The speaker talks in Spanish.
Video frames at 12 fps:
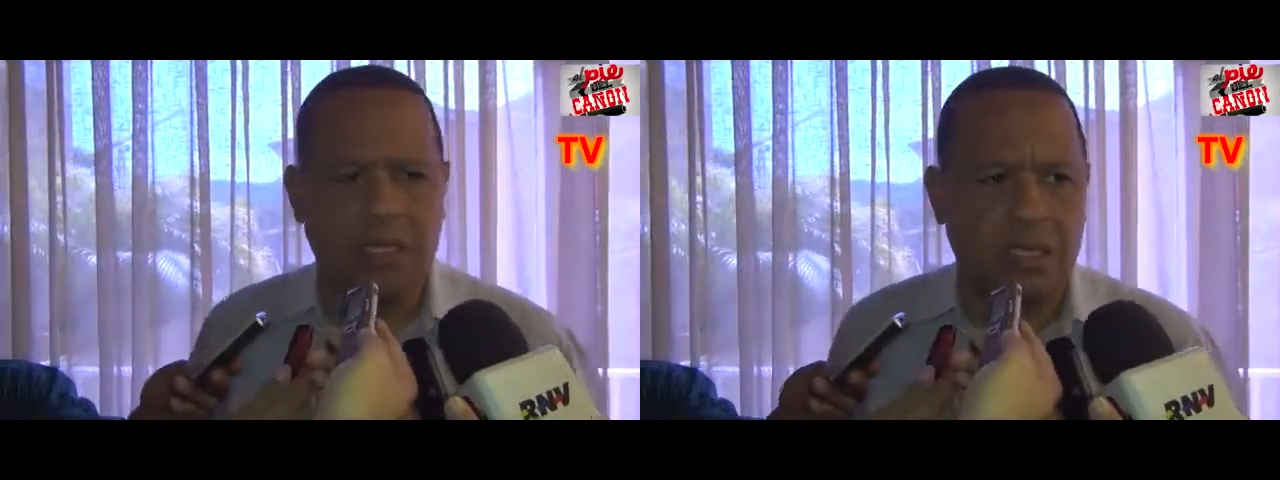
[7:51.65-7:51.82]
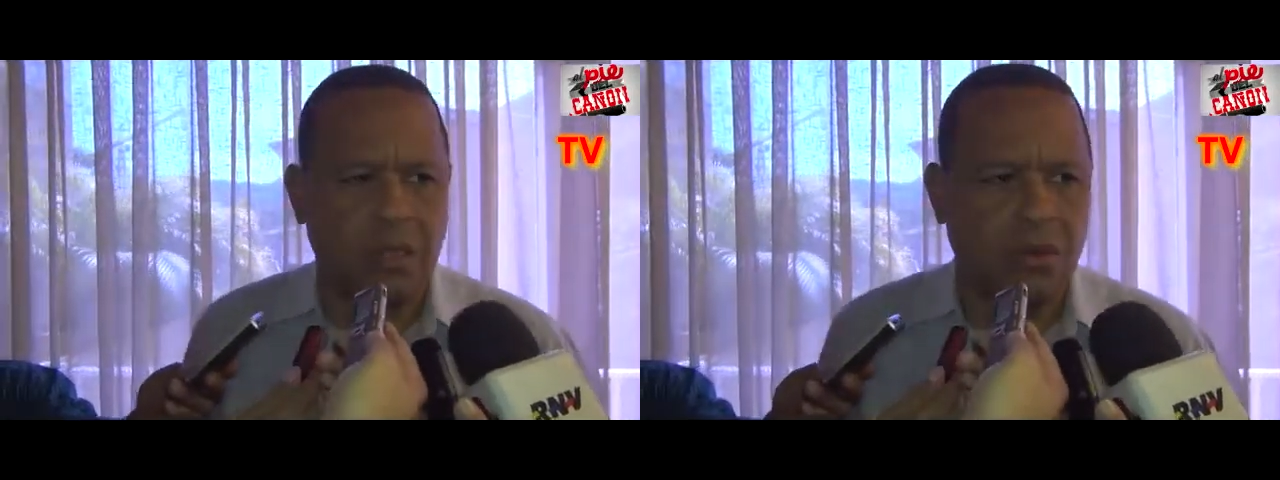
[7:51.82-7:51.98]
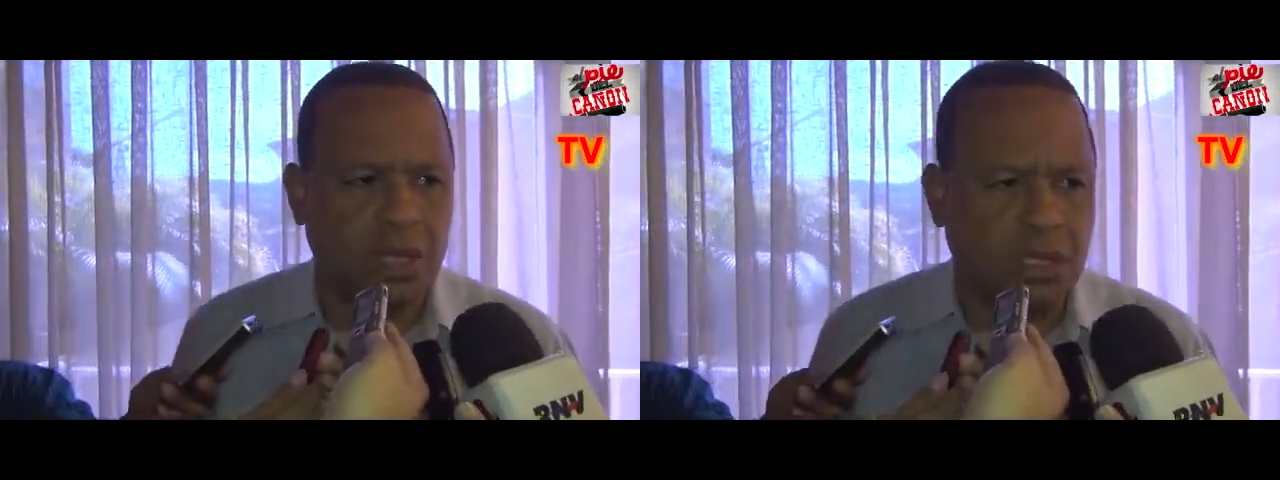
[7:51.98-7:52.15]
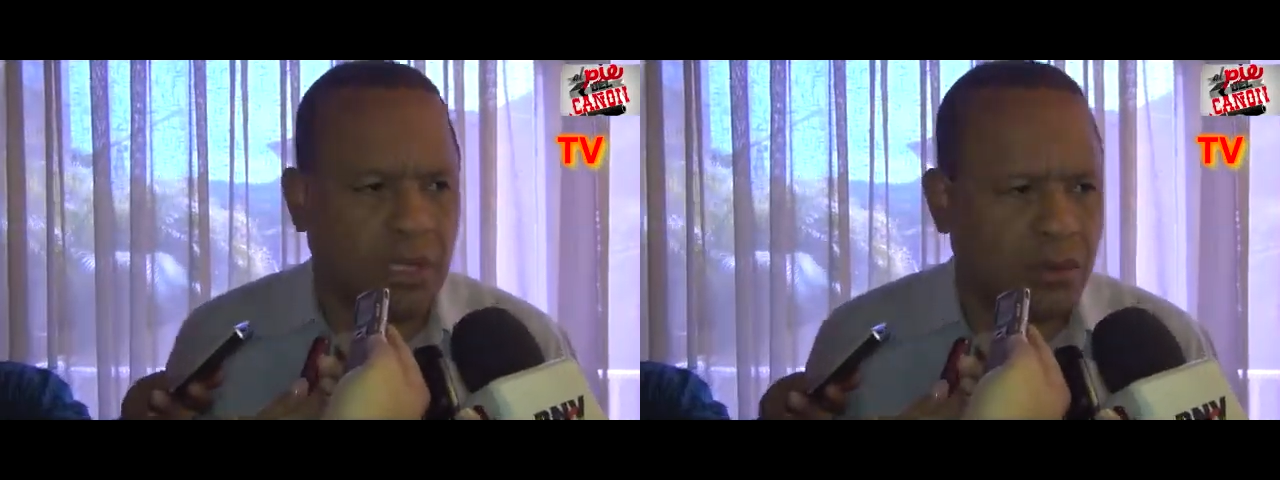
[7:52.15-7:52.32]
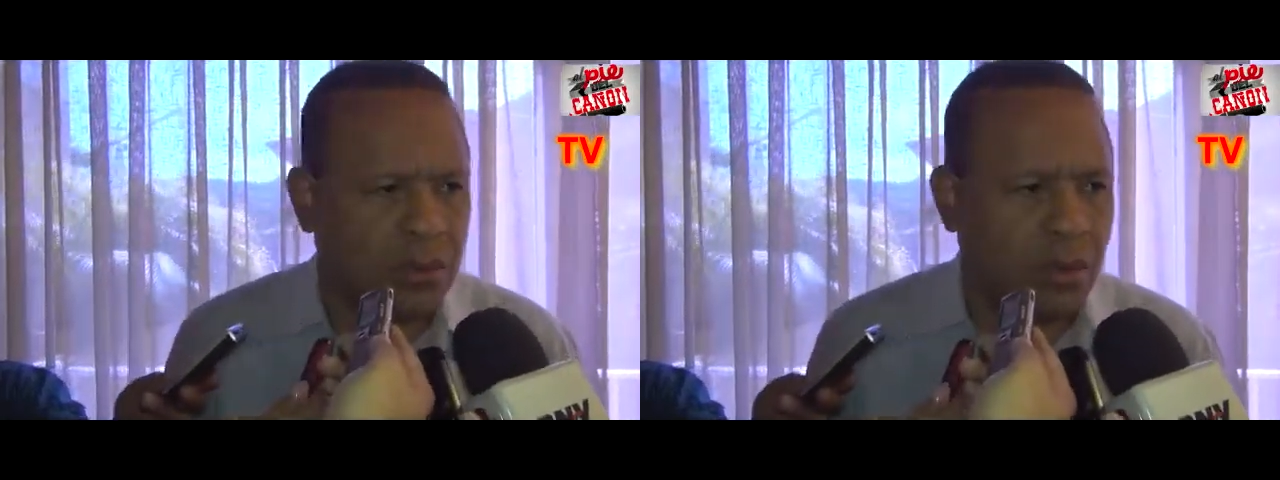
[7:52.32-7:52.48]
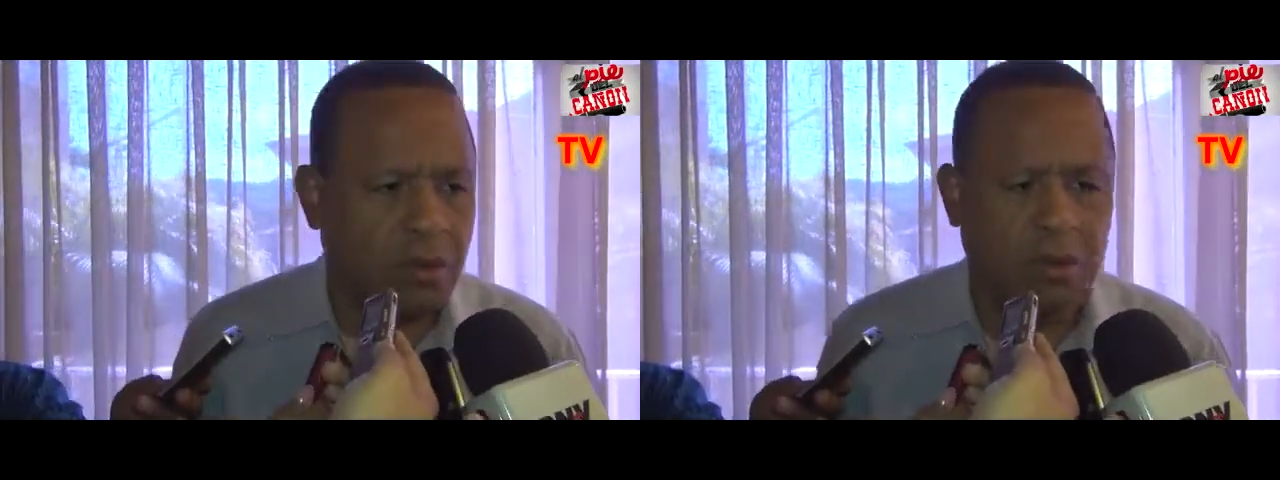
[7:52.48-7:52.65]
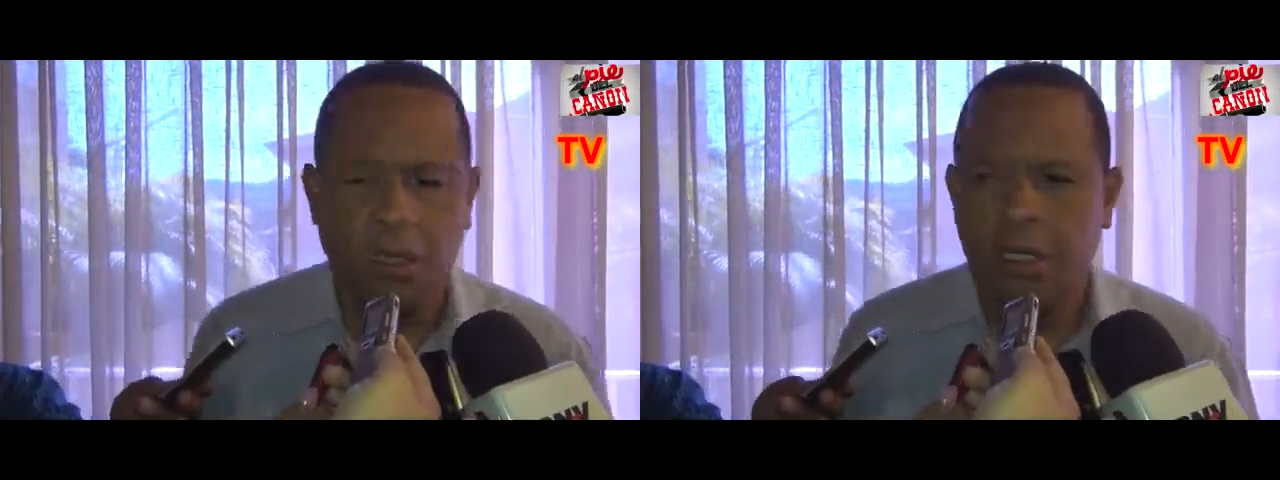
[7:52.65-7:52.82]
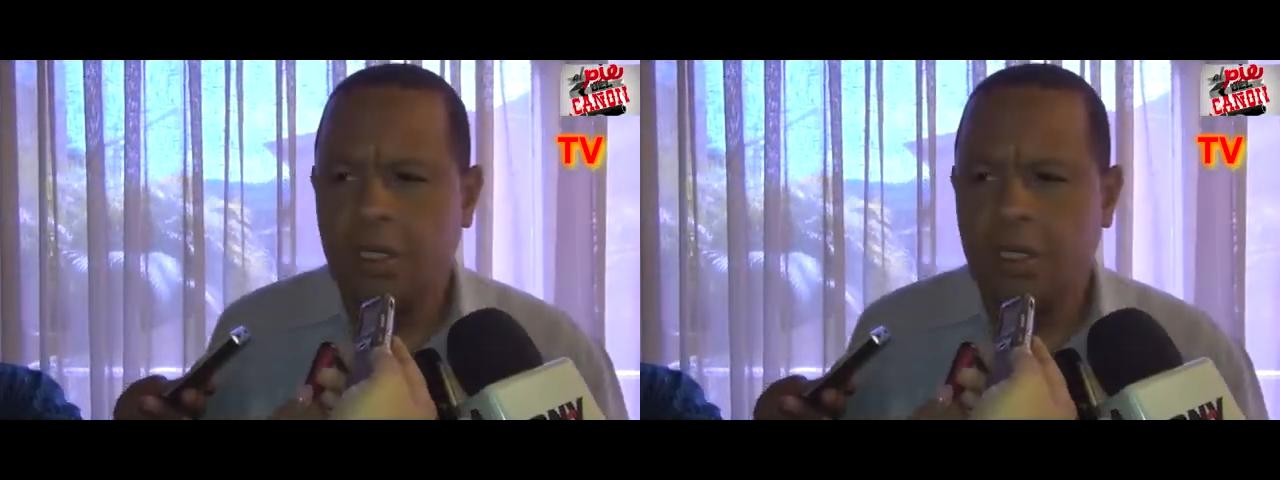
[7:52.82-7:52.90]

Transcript: sin ninguna intención